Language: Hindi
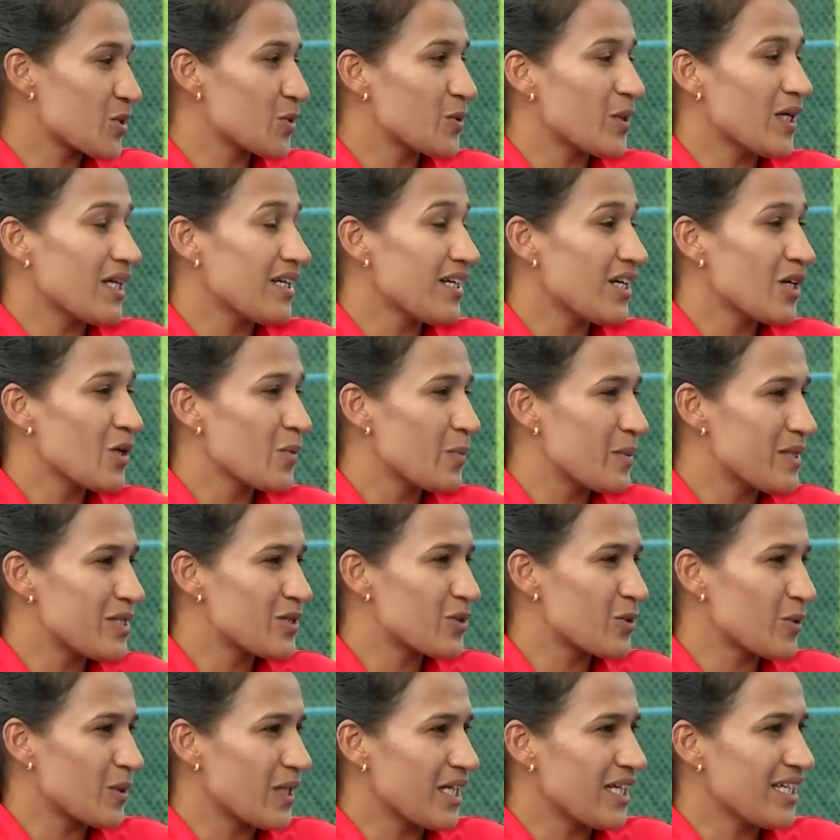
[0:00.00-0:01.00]
टू हंड्रेड
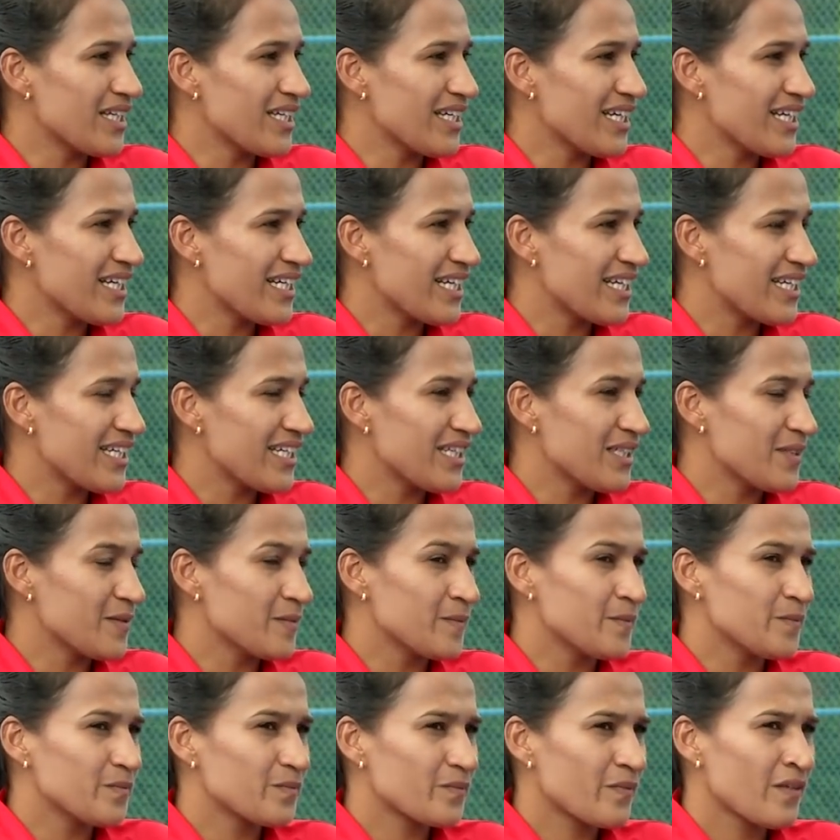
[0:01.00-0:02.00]
रुपीज़ तो नहीं है लेकिन
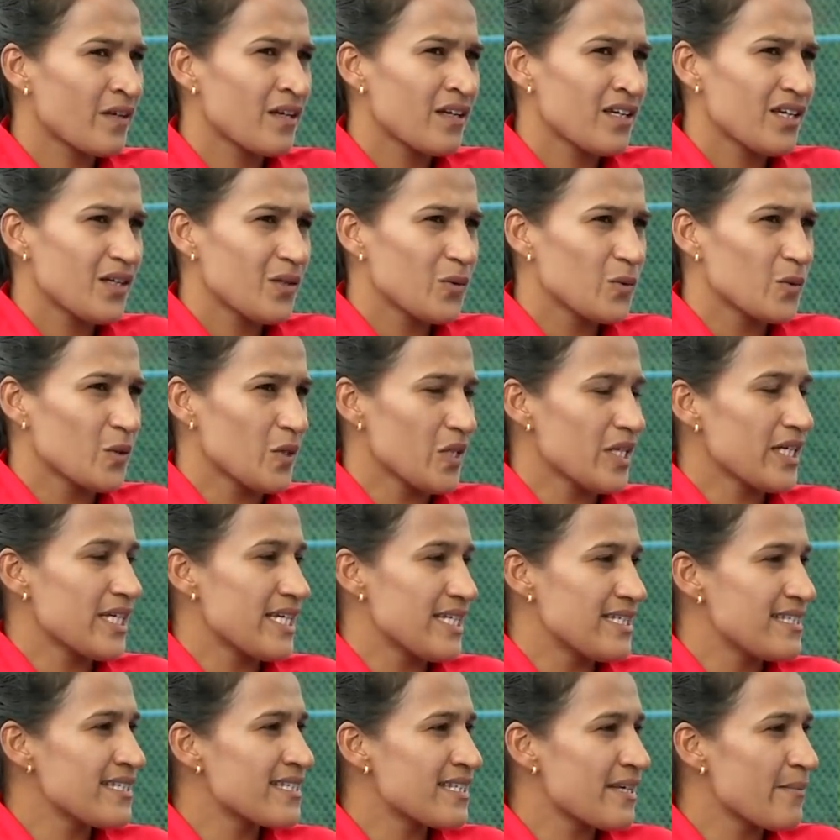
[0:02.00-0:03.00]
उन्होंने
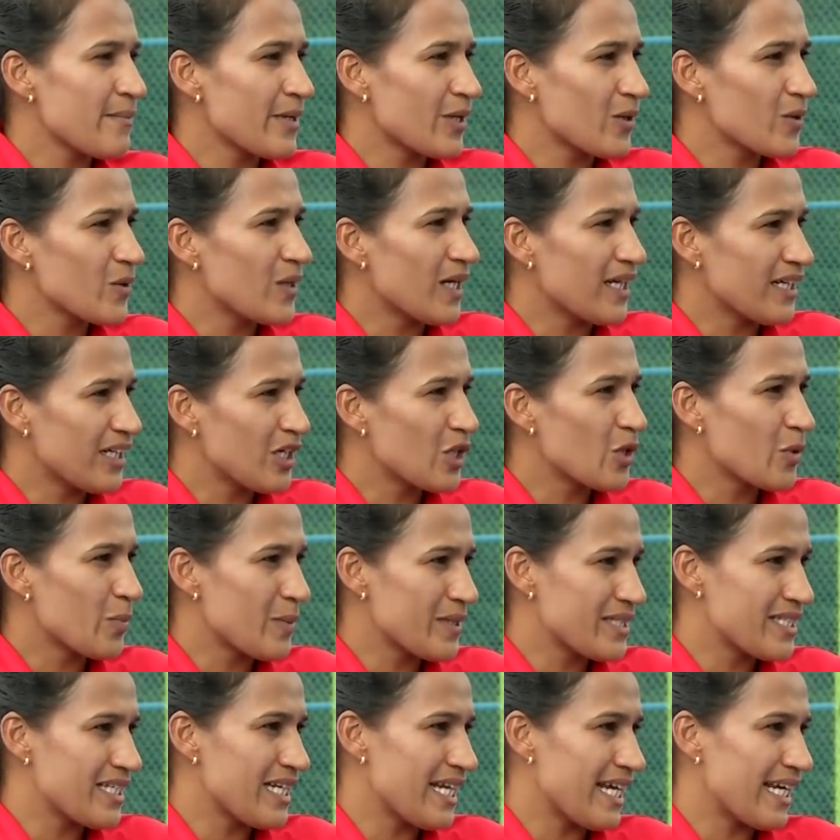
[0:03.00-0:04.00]
किसी से मेरे को हंड्रेड
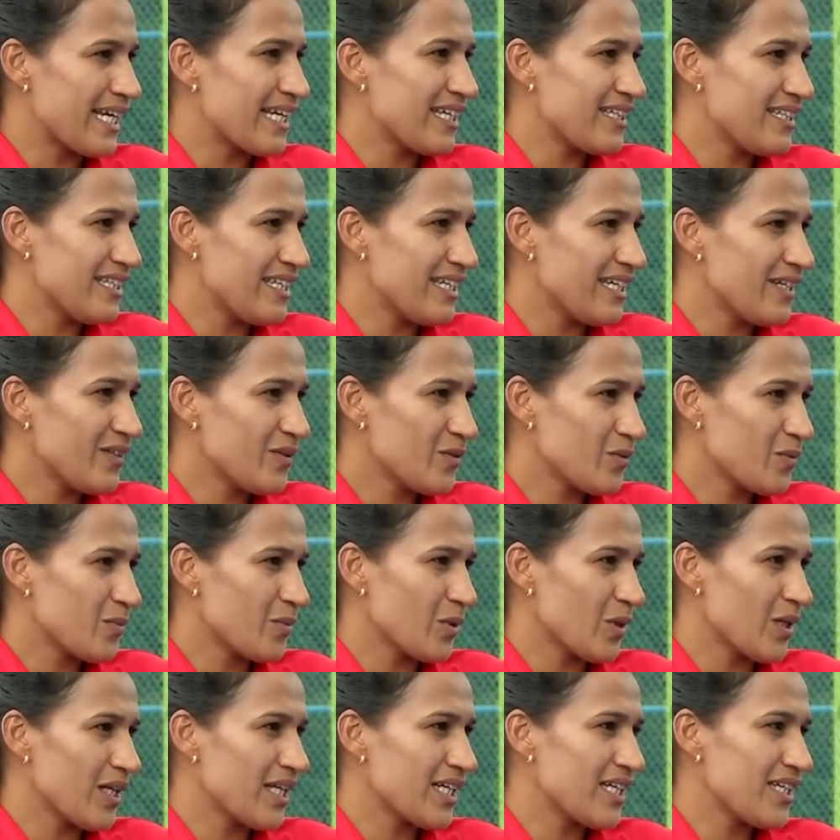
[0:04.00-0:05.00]
रुपीज़ लेके दिए और
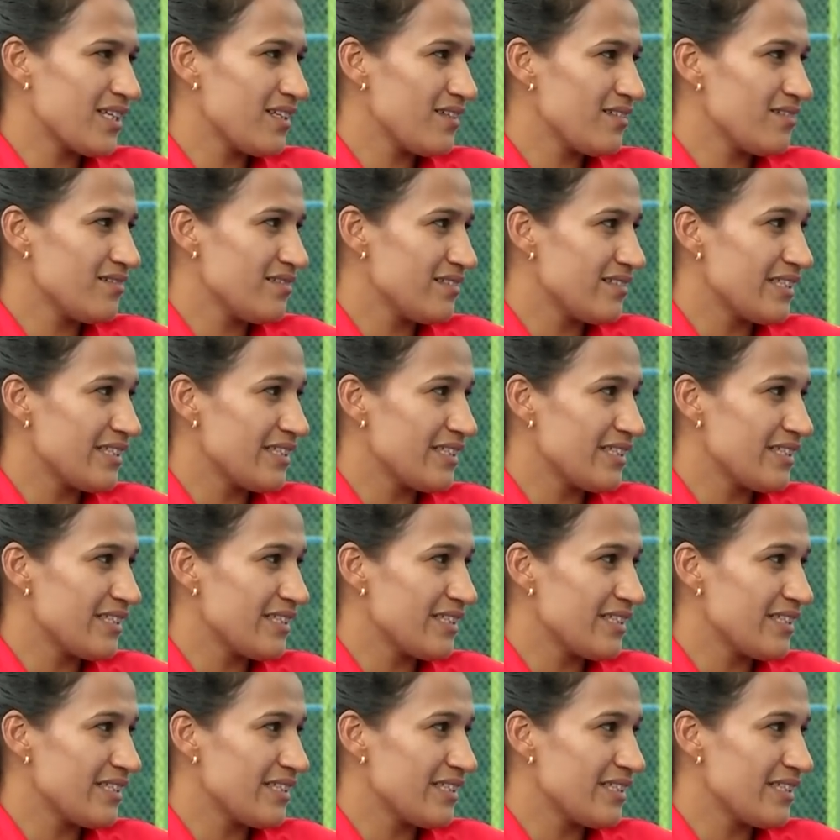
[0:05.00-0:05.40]
बोले कि